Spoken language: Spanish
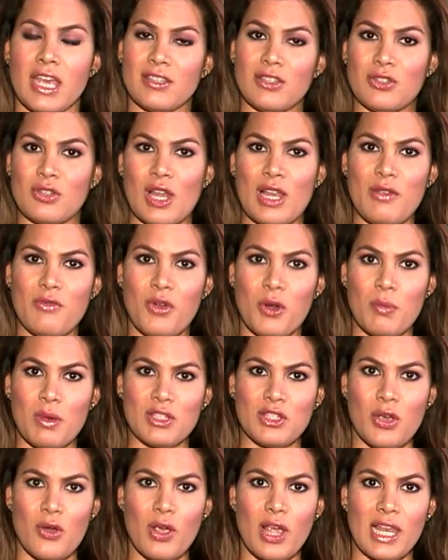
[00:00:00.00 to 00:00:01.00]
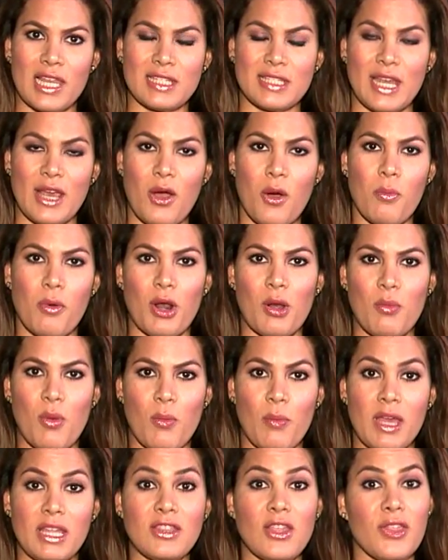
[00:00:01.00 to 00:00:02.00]
Esa es toda la información que les tengo por el
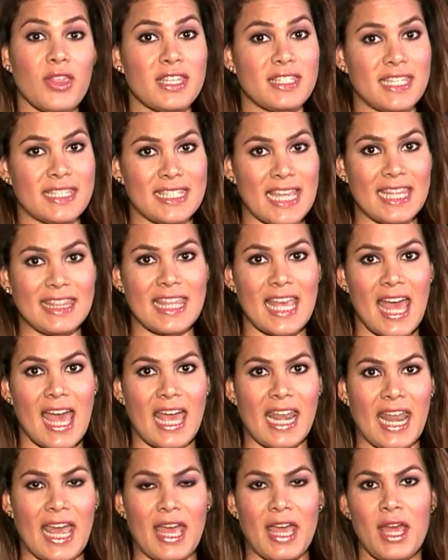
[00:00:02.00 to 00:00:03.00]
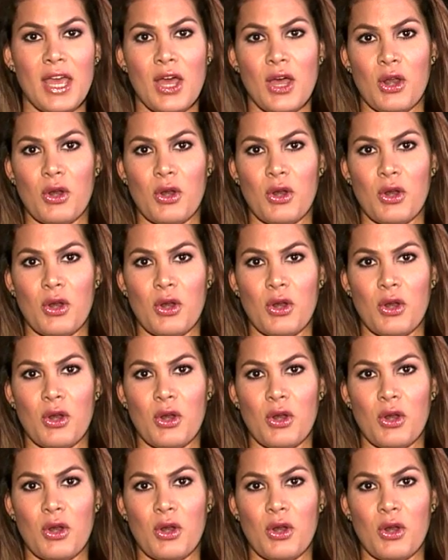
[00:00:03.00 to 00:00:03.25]
momento desde Santa Ana.